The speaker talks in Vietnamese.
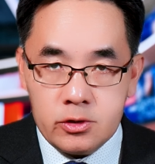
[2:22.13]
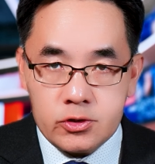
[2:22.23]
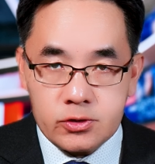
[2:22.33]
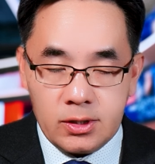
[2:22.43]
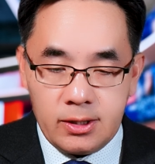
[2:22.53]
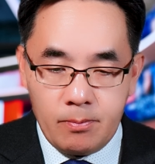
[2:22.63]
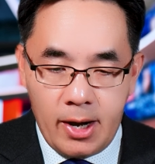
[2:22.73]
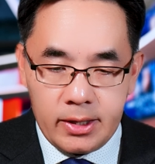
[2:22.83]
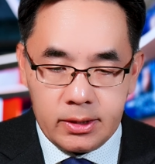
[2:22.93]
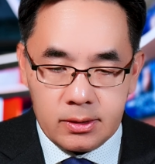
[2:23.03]
sự linh
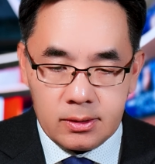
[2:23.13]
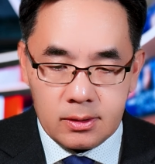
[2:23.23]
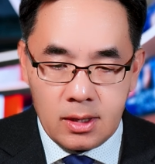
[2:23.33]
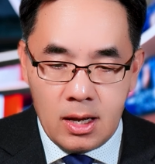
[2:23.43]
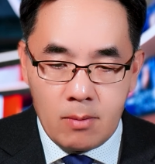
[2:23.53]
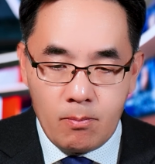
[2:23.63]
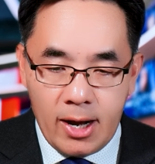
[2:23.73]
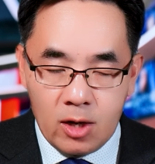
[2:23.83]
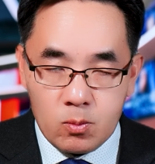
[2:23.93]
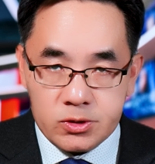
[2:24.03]
Biden ba
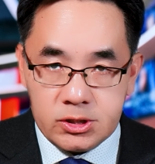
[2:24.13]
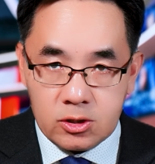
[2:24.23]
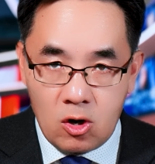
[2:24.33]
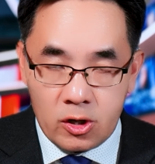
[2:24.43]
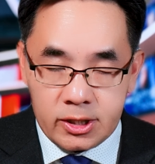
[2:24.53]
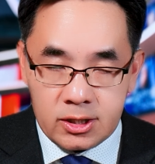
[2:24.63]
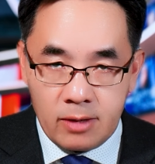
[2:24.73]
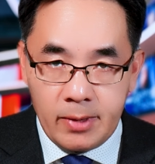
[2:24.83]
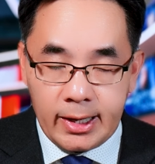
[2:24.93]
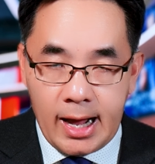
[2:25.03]
là một sĩ khó tới nhà
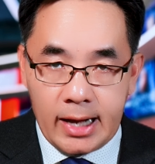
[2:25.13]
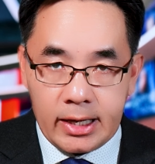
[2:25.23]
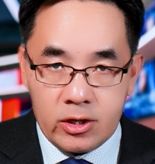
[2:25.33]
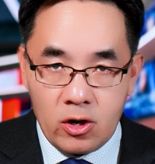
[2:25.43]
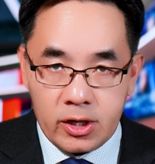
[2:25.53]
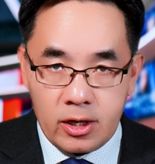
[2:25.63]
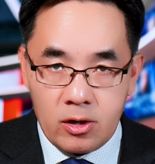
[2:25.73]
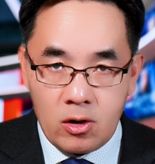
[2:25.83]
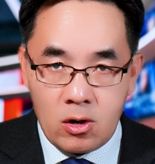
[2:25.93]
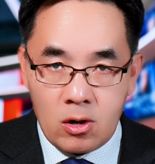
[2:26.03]
Mỹ cả cái nhớ cái
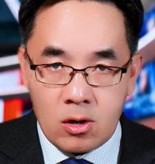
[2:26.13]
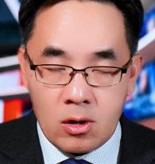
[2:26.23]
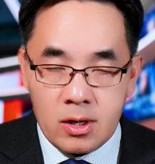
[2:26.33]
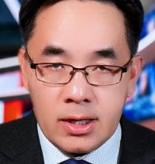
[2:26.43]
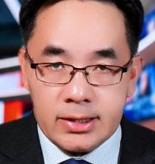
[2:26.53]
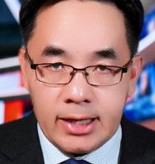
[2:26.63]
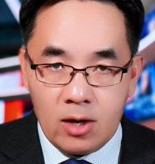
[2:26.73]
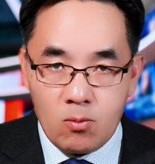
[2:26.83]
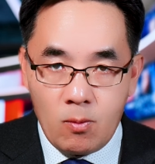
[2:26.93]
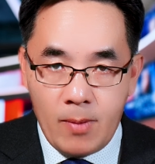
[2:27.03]
nọ theo là
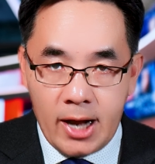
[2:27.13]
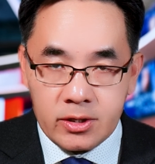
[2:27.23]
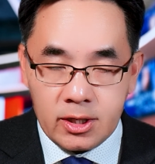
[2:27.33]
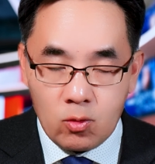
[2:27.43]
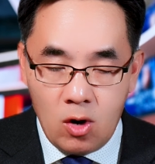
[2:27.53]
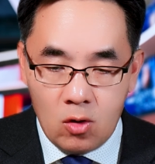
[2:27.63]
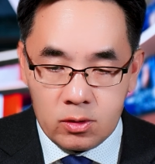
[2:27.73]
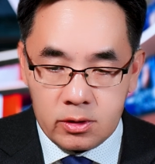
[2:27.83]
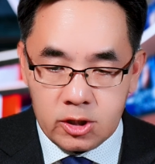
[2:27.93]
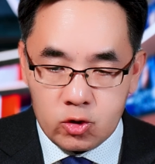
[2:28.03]
một ba cho nên họ hậu
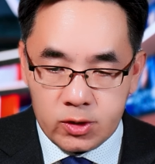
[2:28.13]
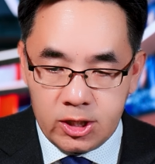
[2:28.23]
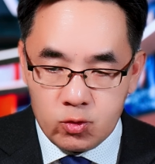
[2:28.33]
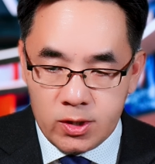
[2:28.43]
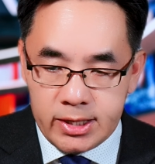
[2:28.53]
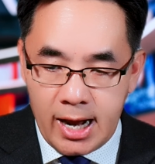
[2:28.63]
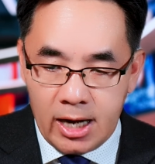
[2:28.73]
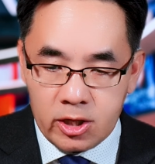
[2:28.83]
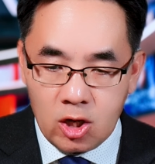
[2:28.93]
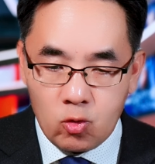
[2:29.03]
lượng nhớ được kinh doanh đa
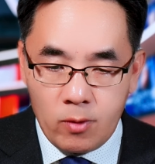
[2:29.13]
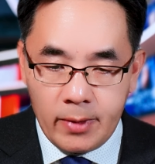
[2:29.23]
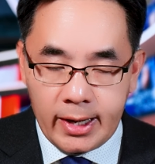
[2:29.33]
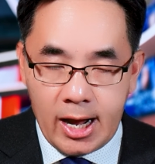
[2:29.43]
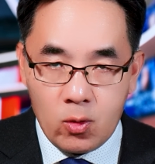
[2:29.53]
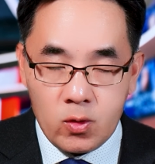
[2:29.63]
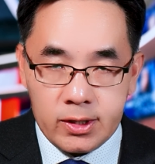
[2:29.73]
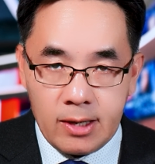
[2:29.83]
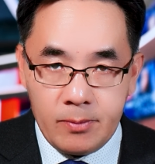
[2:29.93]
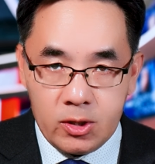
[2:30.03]
là nhà luật Mỹ cả hội
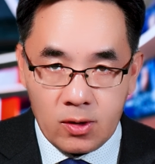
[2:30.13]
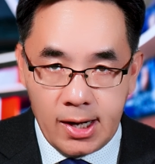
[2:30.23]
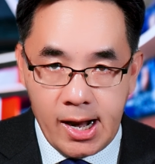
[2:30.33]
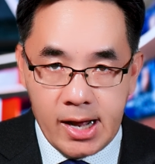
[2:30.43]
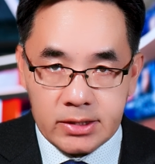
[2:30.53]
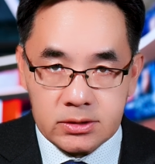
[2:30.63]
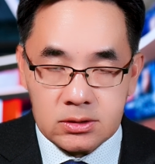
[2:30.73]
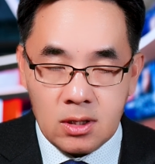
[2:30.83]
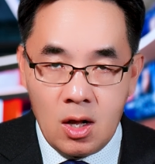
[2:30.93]
địa middle class